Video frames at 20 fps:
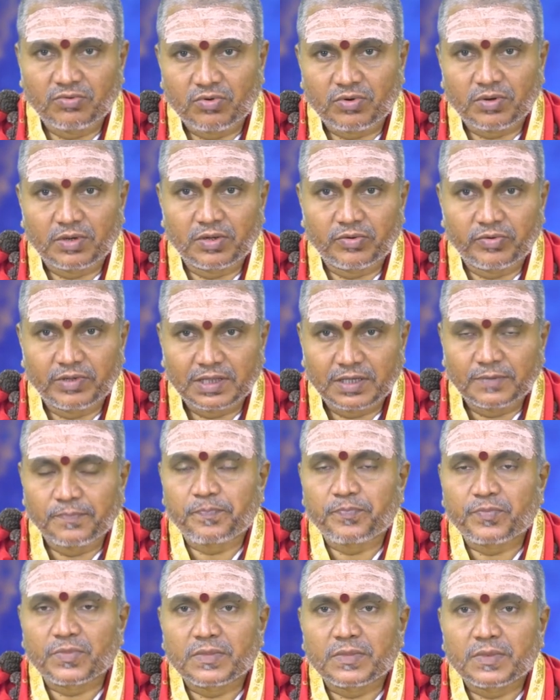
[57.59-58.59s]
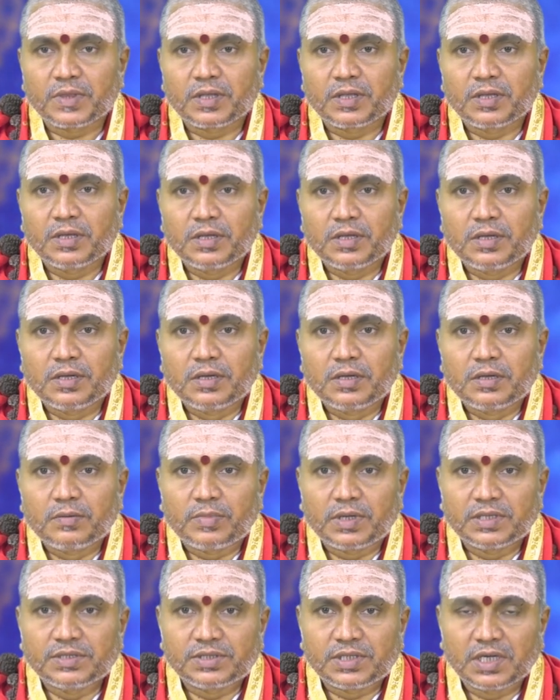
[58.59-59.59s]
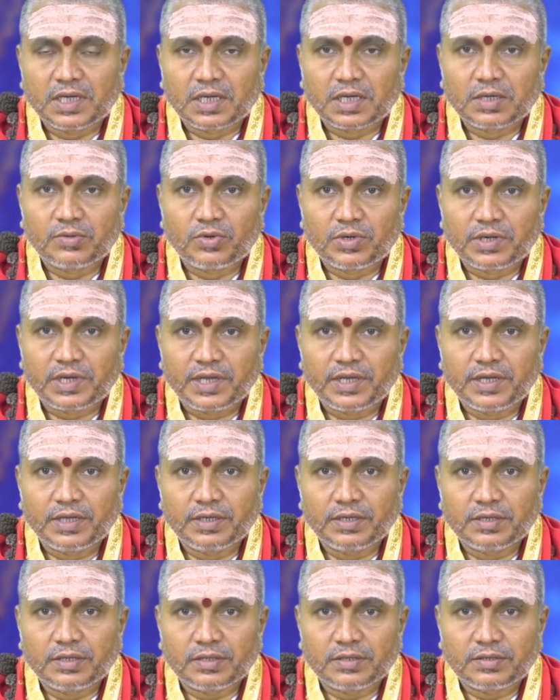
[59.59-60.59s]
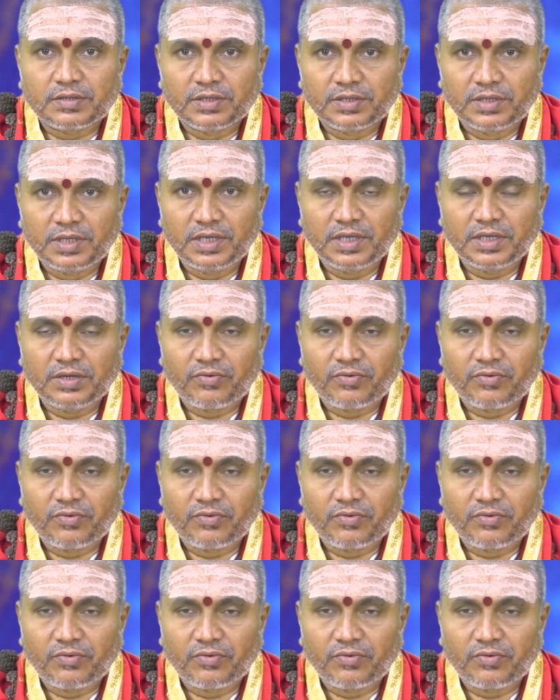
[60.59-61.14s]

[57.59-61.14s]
వివరంలోకి వెళ్దాం పంచాంగం అంటే తిథి